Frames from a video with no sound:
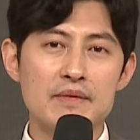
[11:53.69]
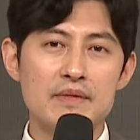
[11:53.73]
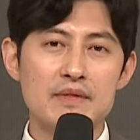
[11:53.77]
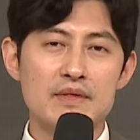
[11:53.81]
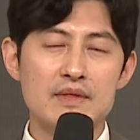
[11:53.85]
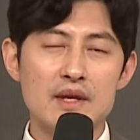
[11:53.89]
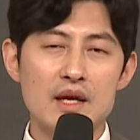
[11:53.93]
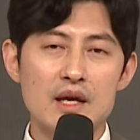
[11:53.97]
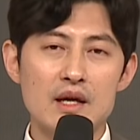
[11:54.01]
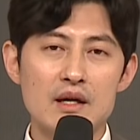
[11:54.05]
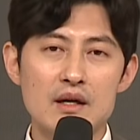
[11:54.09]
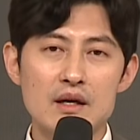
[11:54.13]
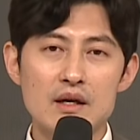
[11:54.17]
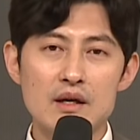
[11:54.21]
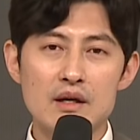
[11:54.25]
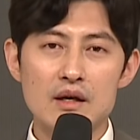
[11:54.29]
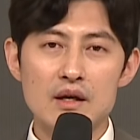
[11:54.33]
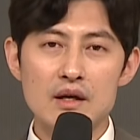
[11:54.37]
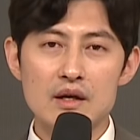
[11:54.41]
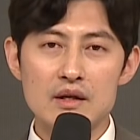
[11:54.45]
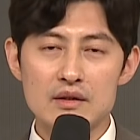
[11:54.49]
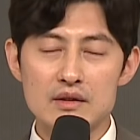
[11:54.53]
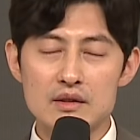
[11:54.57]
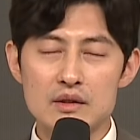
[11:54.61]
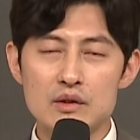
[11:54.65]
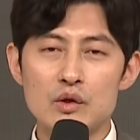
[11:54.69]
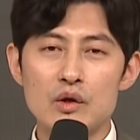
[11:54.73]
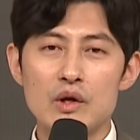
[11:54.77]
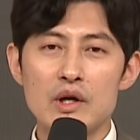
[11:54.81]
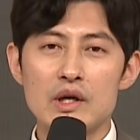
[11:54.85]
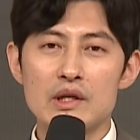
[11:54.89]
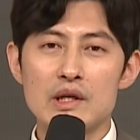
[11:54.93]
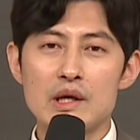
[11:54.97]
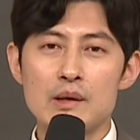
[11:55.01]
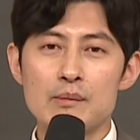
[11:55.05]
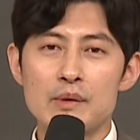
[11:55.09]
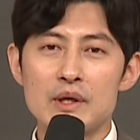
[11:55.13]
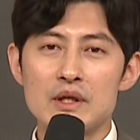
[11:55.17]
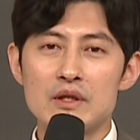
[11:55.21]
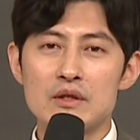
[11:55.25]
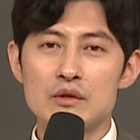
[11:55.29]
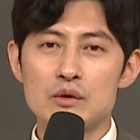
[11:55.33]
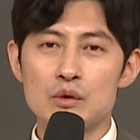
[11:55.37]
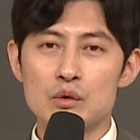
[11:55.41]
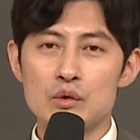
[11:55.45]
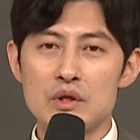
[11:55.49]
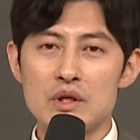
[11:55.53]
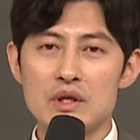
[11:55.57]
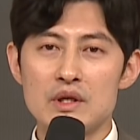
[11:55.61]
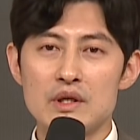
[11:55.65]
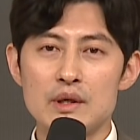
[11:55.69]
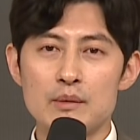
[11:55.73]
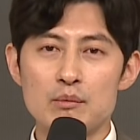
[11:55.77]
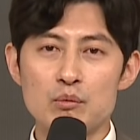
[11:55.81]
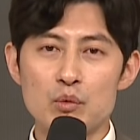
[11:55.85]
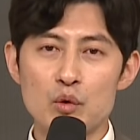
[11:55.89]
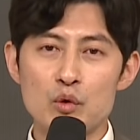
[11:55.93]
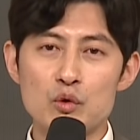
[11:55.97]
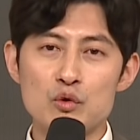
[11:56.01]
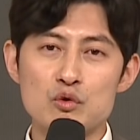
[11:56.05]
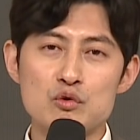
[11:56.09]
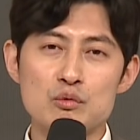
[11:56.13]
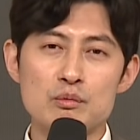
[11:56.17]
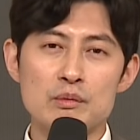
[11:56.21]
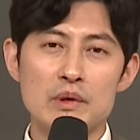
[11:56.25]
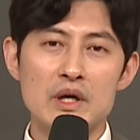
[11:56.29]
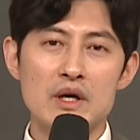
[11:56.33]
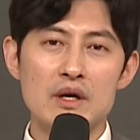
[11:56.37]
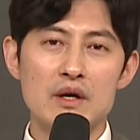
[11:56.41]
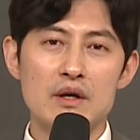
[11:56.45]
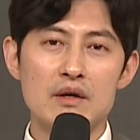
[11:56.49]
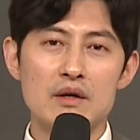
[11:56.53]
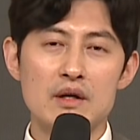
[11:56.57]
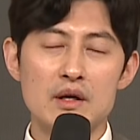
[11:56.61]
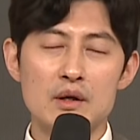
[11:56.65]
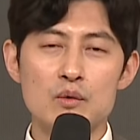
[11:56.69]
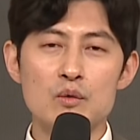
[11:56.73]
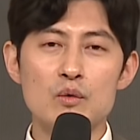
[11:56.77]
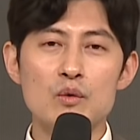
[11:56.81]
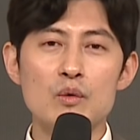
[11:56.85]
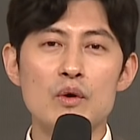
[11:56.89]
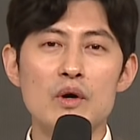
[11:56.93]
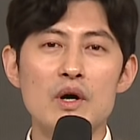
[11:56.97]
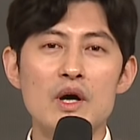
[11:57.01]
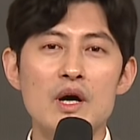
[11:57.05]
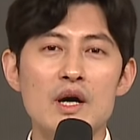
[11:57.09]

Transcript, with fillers: 내가 그거 하나만은 너희에게 보여주마 라고